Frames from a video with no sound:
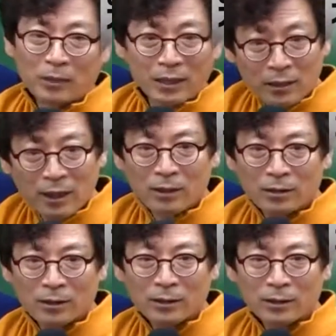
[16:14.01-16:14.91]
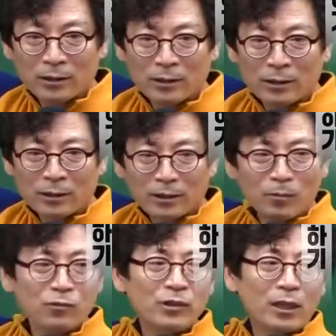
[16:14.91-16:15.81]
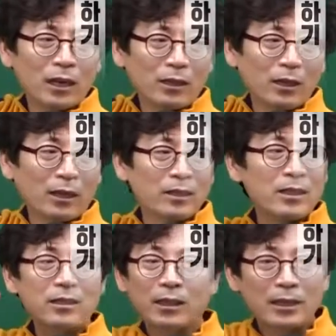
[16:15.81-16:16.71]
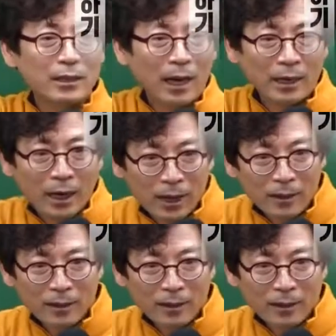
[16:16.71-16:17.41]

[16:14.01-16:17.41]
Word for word: 지금 생략돼 있는 거거든. 근데 문제를 낼 때 그렇게 친절하지가 않아.